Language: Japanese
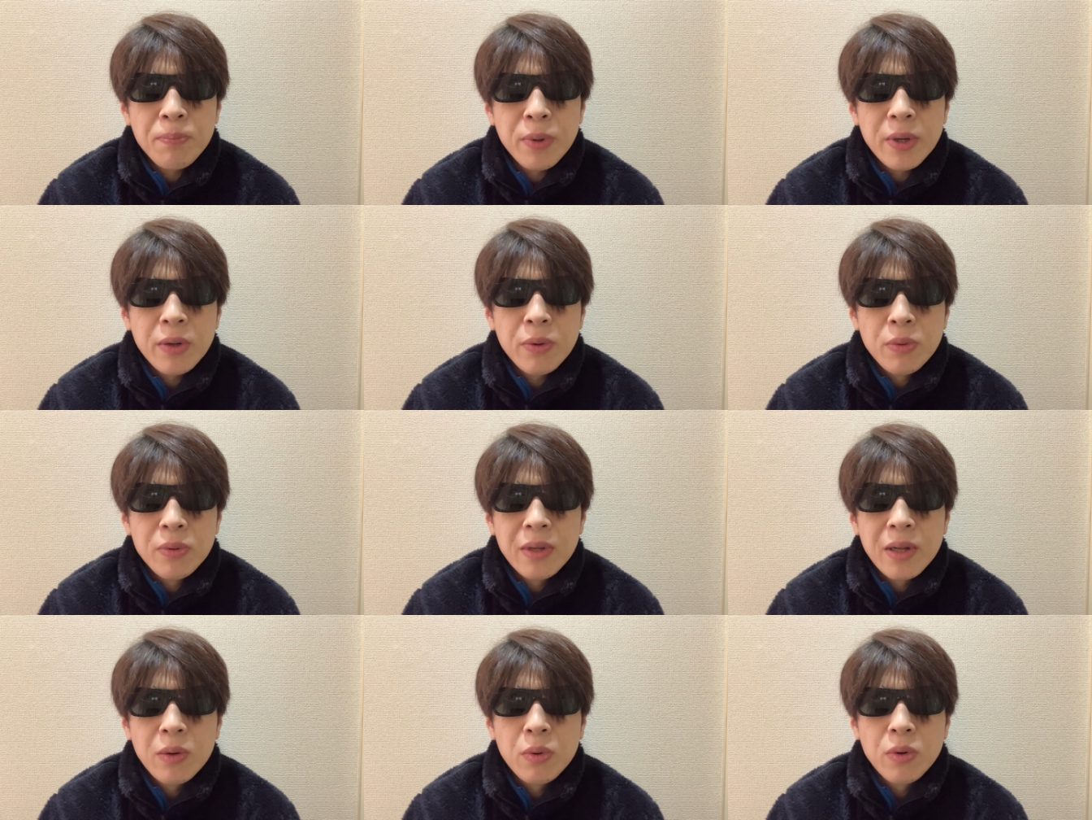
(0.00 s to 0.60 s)
ぽい
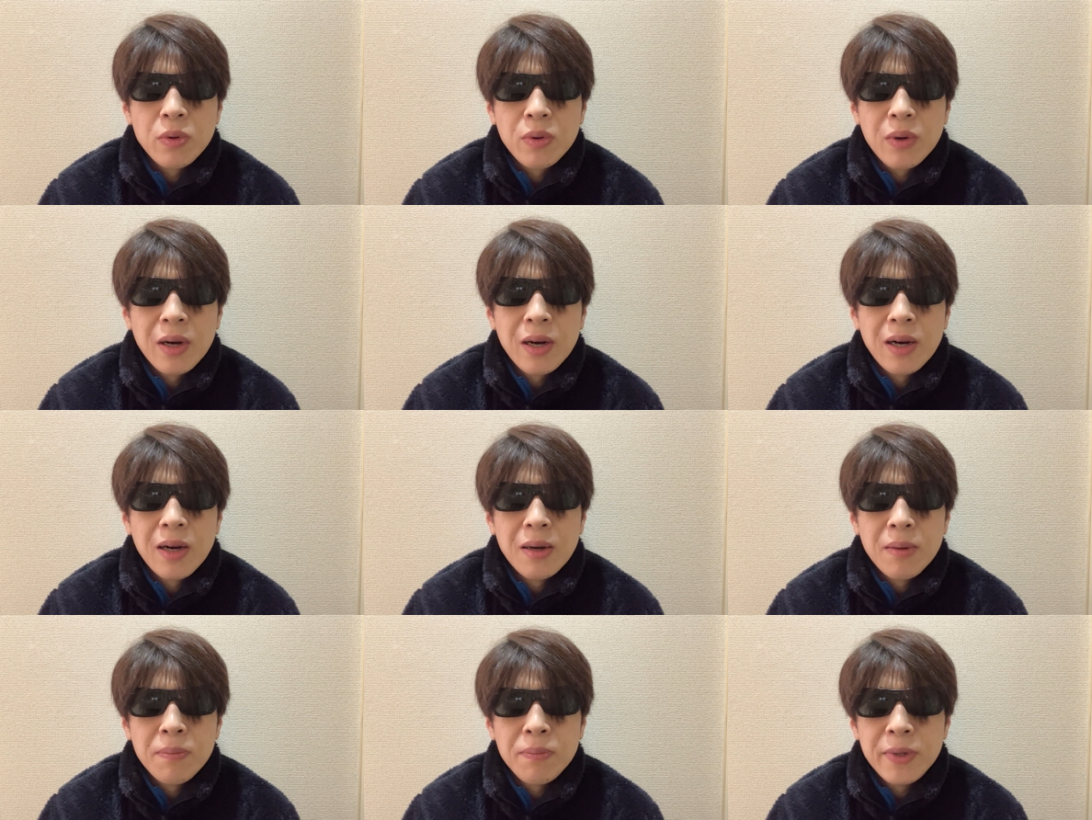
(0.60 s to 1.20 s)
女の子と
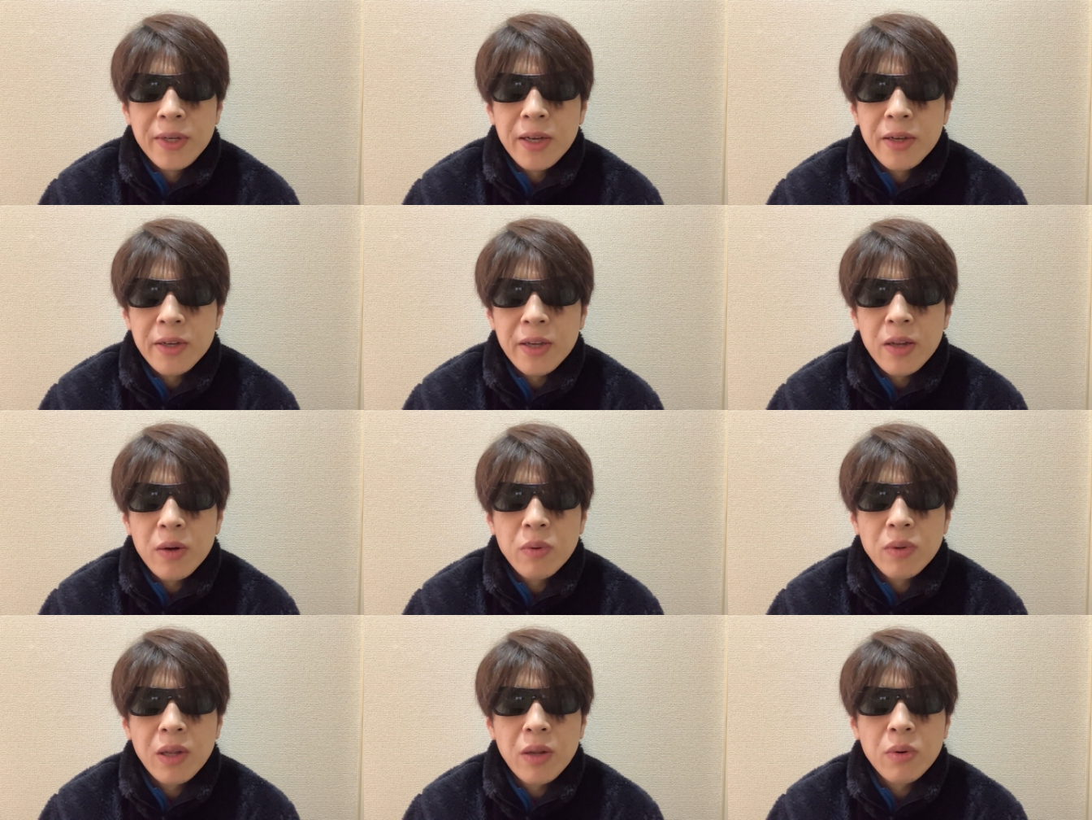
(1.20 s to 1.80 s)
か、ピエン系
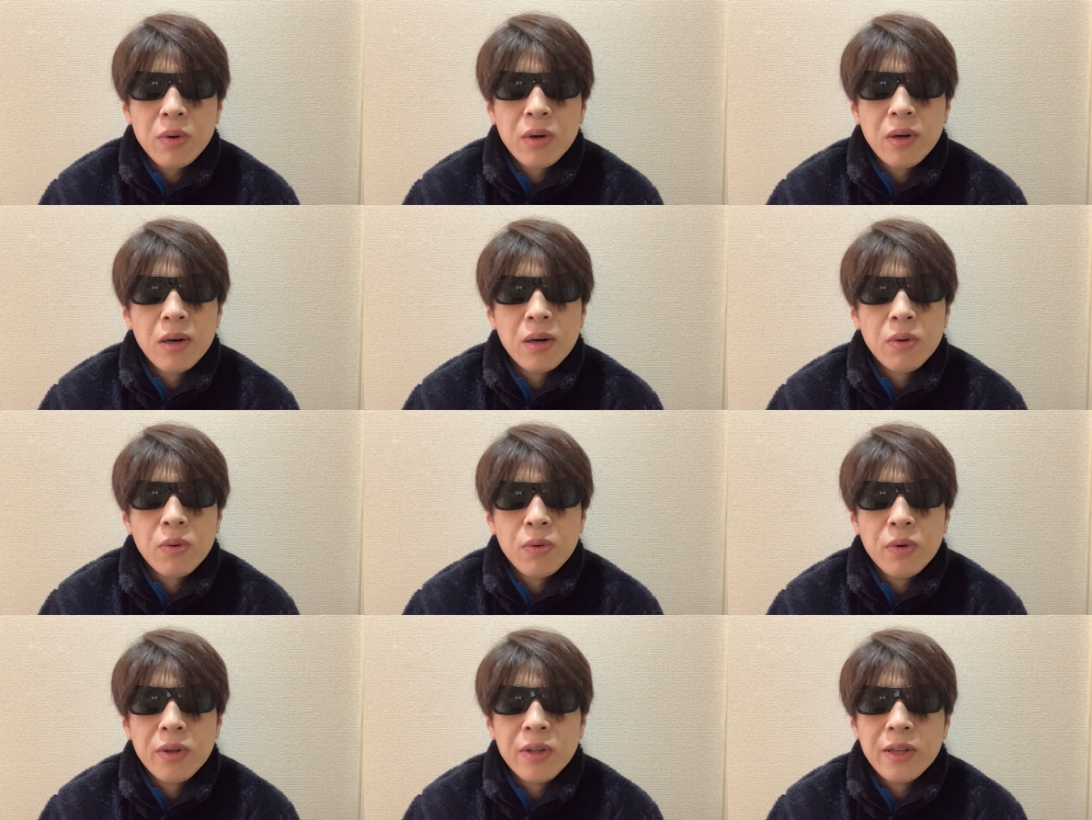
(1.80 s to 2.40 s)
の女の子が
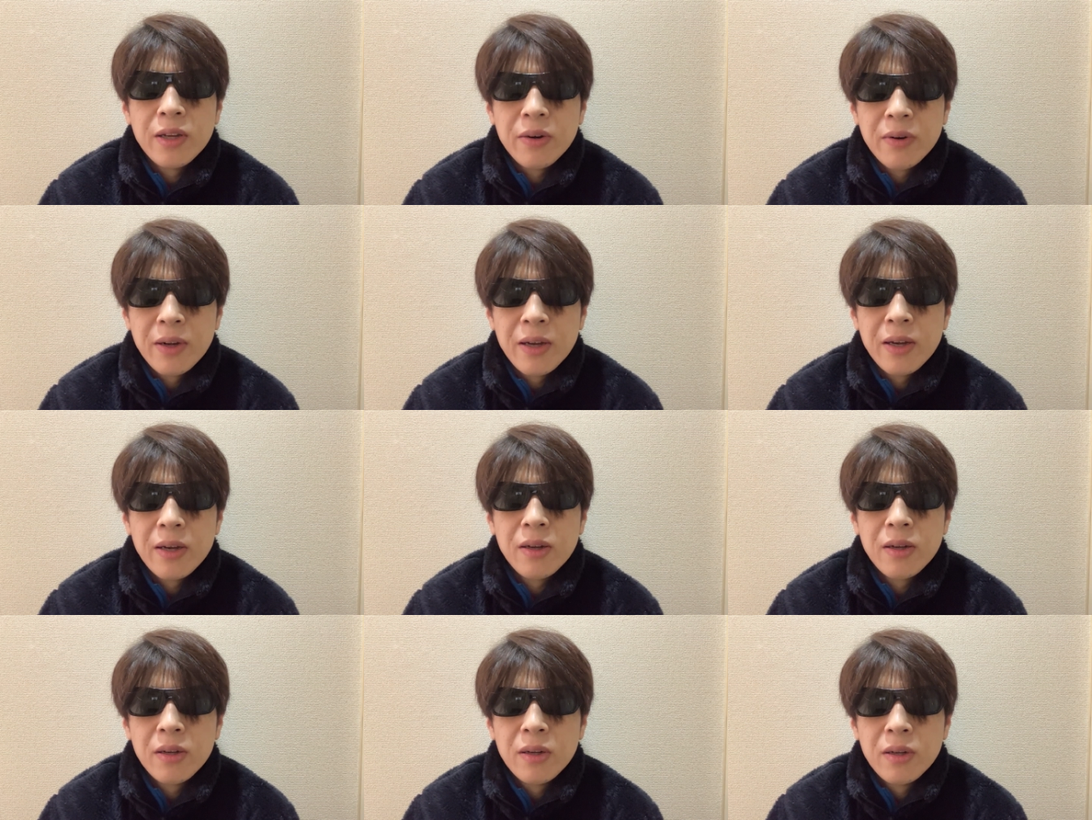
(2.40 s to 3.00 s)
多いんだよ
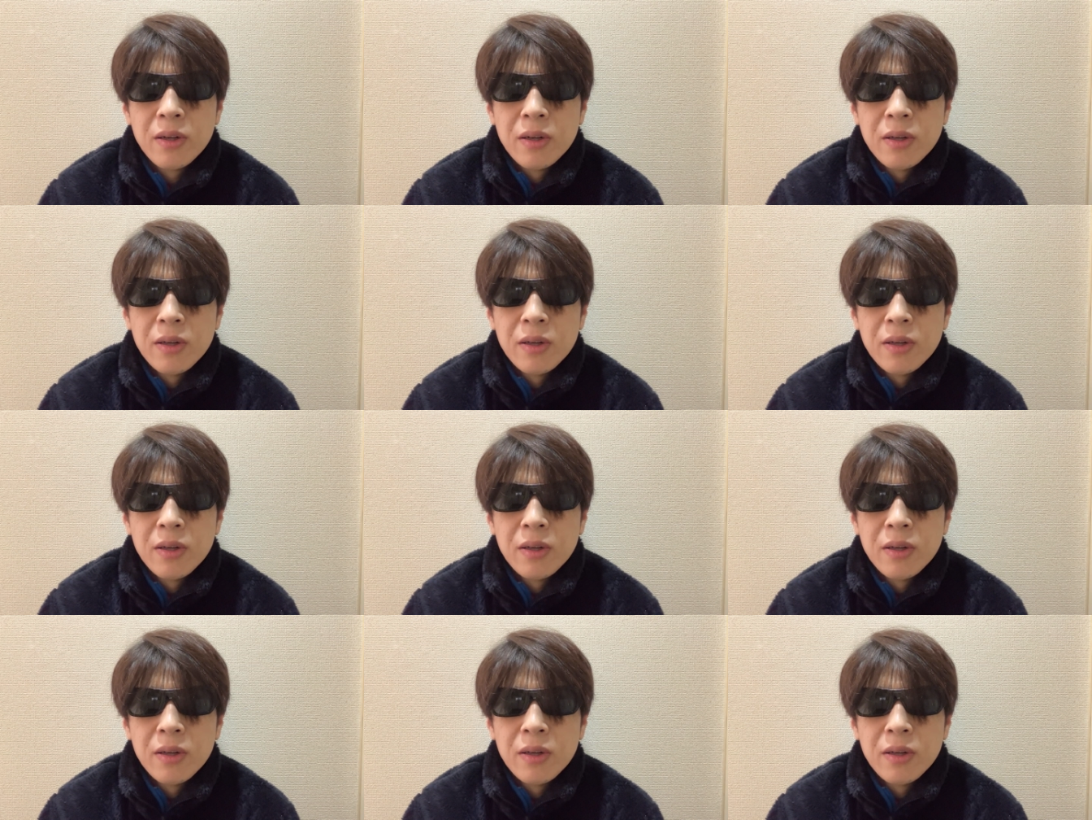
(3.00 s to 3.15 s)
ね。